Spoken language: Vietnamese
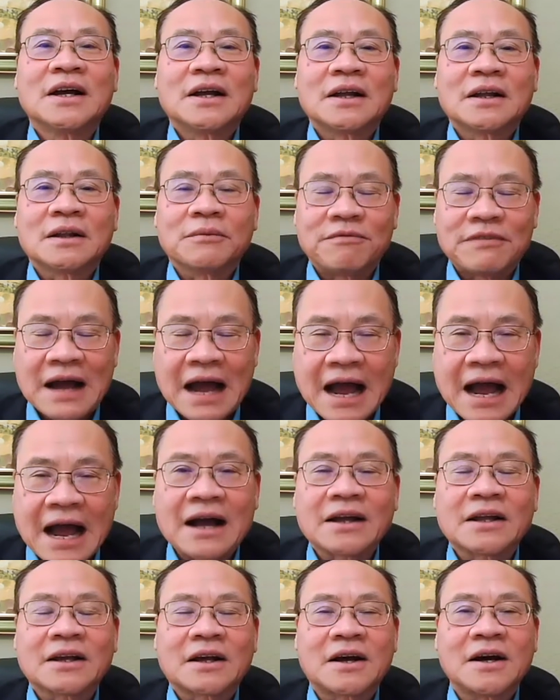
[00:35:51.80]

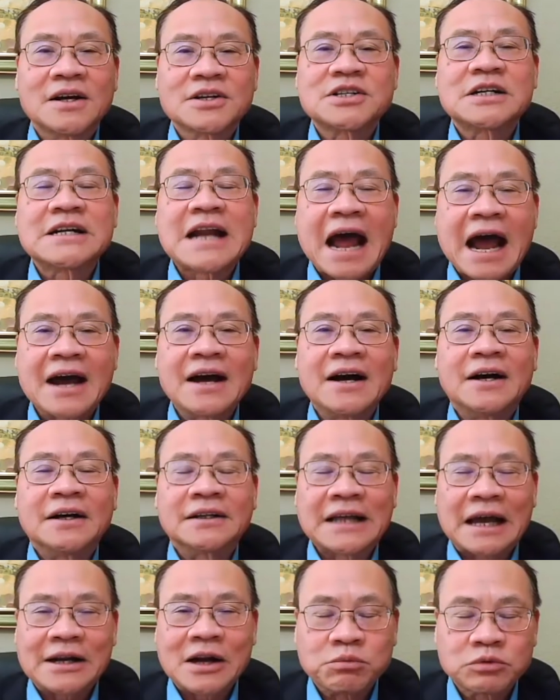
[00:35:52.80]
và cơ sở đảng ở
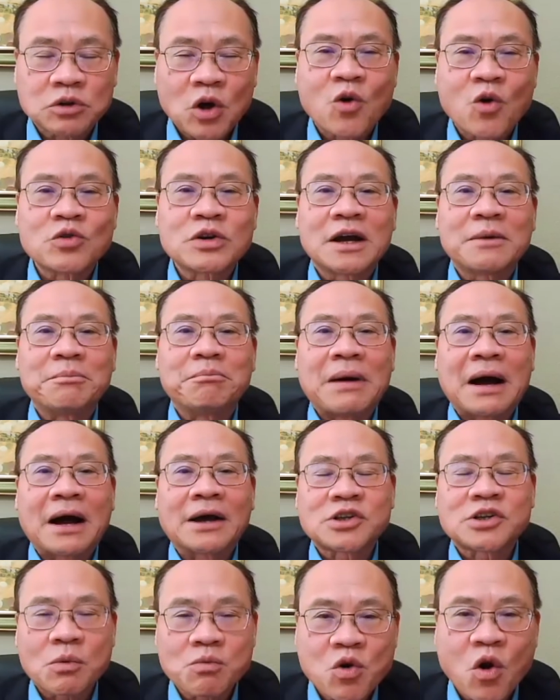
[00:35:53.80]
tại nông thôn đó mà
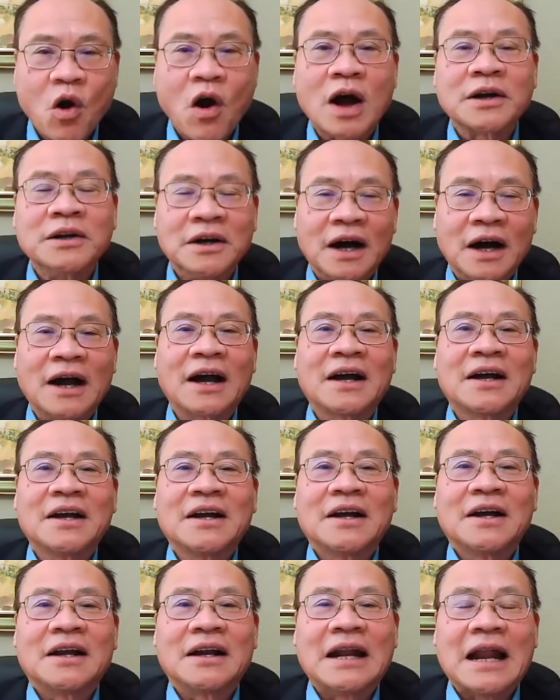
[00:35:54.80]
sống còn được đó,
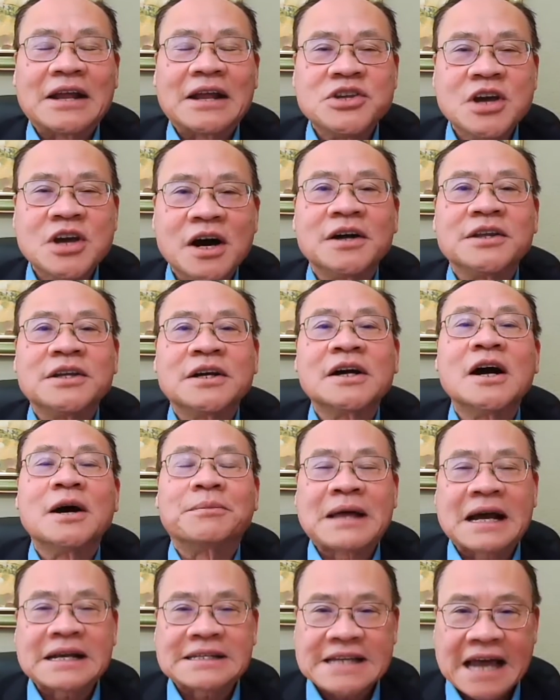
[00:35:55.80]
là nhờ những
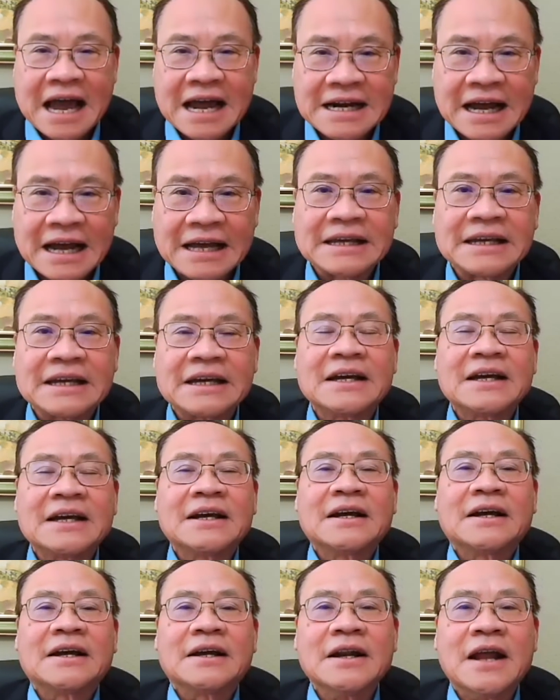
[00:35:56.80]
hợp tác xã này
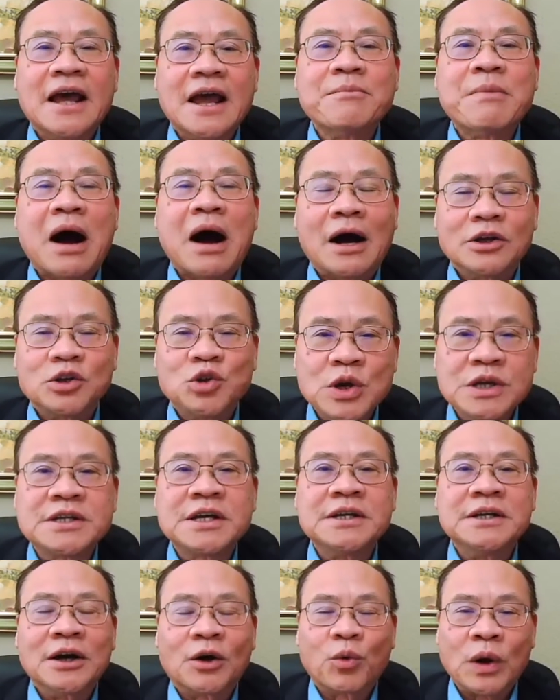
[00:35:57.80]
để mà họ duy
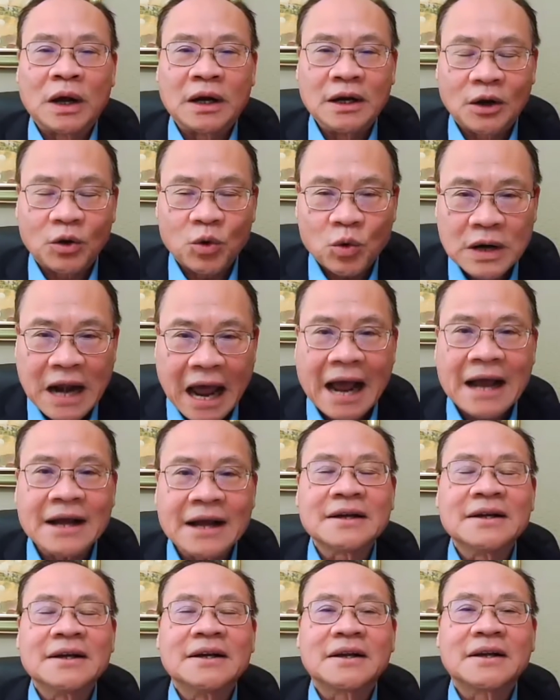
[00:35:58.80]
trì được quyền lực của
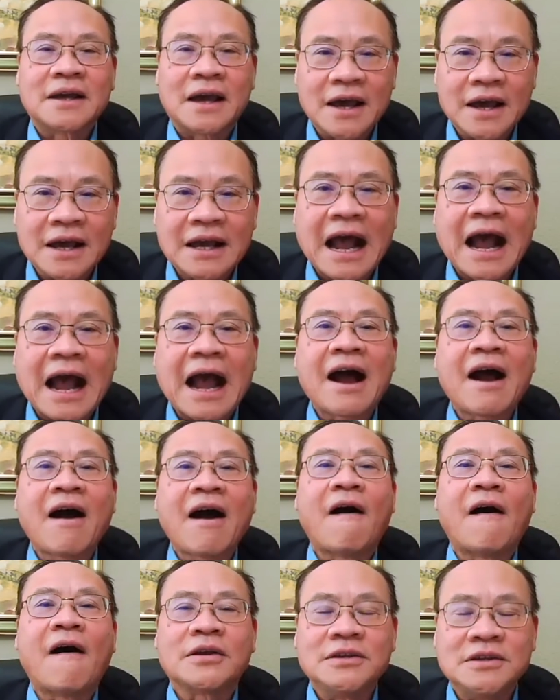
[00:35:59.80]
đảng kể cả
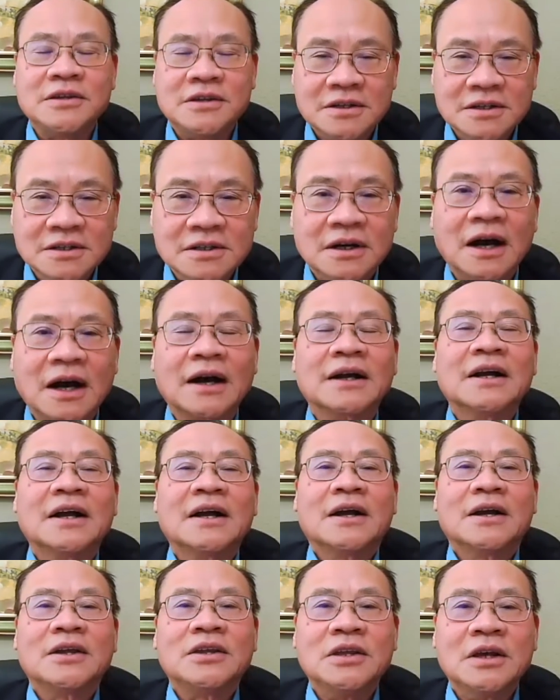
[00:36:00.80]
họ giữ được
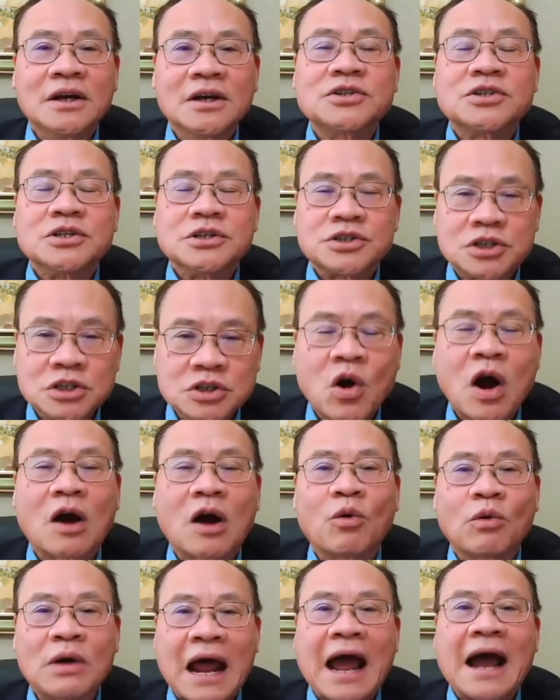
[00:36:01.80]
những sự sinh hoạt
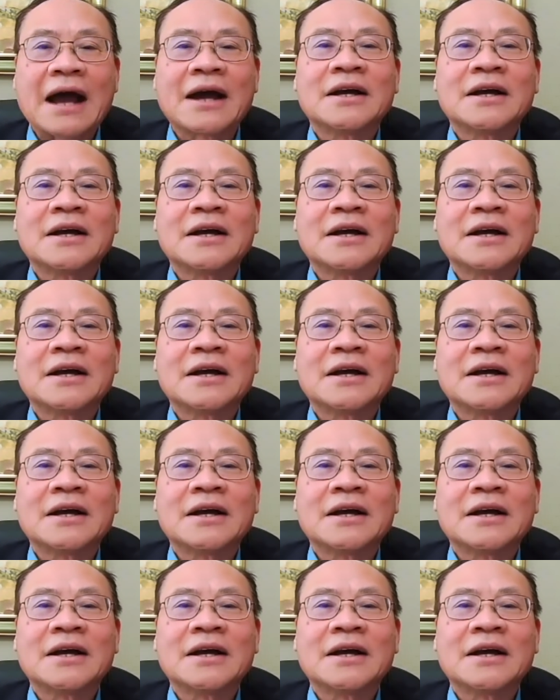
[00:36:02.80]
của đảng